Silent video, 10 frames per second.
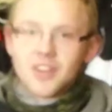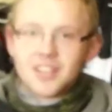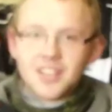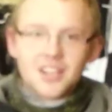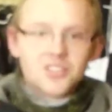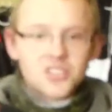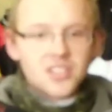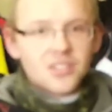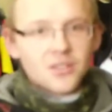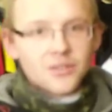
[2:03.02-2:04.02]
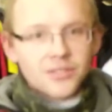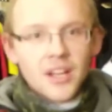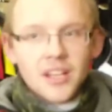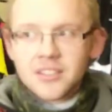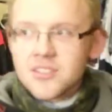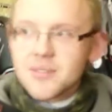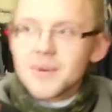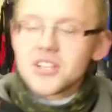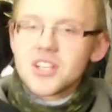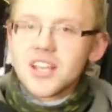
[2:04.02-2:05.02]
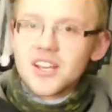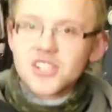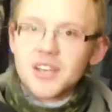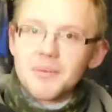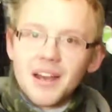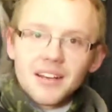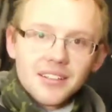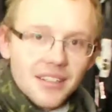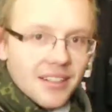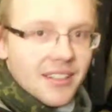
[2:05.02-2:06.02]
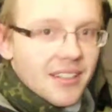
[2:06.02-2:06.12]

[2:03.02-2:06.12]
do kolejnych odcinków. Do zobaczenia. Siema.